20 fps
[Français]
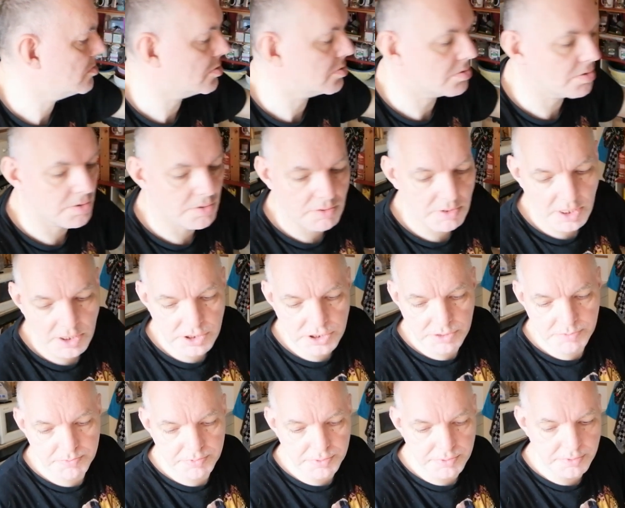Donc euh, voilà,
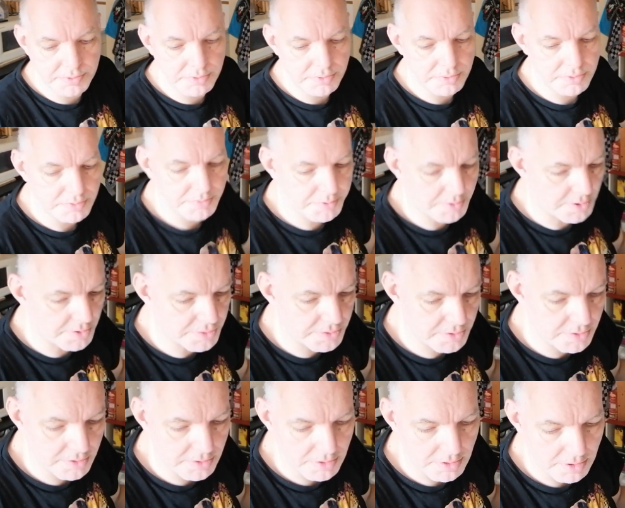j'ai pu
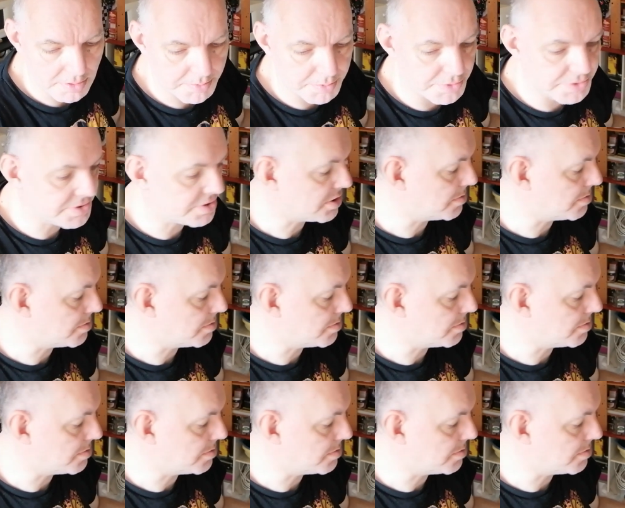prendre, euh, en plus